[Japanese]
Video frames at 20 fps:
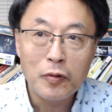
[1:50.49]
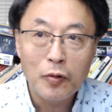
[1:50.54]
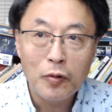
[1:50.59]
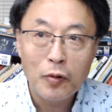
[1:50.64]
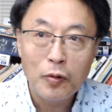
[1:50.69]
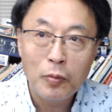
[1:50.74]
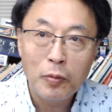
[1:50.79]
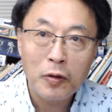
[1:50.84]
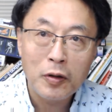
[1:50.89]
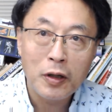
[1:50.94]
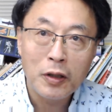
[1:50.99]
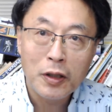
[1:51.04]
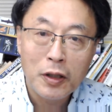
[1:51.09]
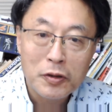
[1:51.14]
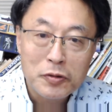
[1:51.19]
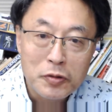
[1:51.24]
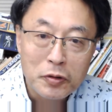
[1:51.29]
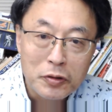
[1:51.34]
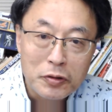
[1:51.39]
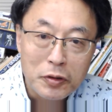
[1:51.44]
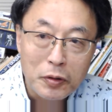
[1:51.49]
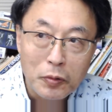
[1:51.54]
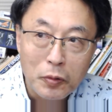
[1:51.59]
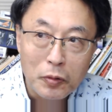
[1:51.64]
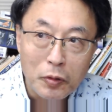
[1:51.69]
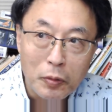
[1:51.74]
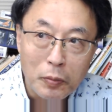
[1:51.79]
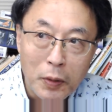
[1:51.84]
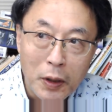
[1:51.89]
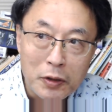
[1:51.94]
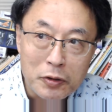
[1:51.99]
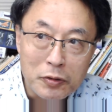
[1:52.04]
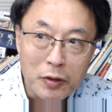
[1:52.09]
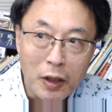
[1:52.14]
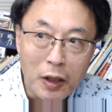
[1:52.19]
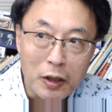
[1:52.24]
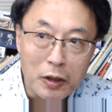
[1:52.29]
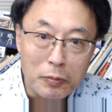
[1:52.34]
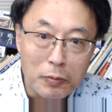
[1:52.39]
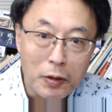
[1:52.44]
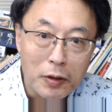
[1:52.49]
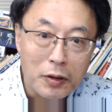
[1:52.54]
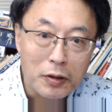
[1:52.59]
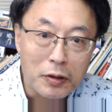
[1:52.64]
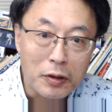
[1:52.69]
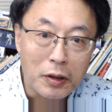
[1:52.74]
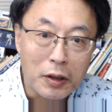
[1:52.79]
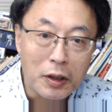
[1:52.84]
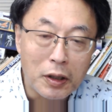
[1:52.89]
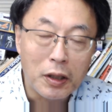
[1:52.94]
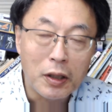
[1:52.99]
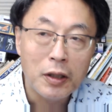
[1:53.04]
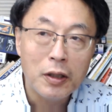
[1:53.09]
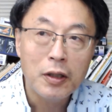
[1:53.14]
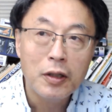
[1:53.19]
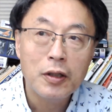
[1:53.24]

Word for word: ほぼ必ずと言ってほどバグがありますんで、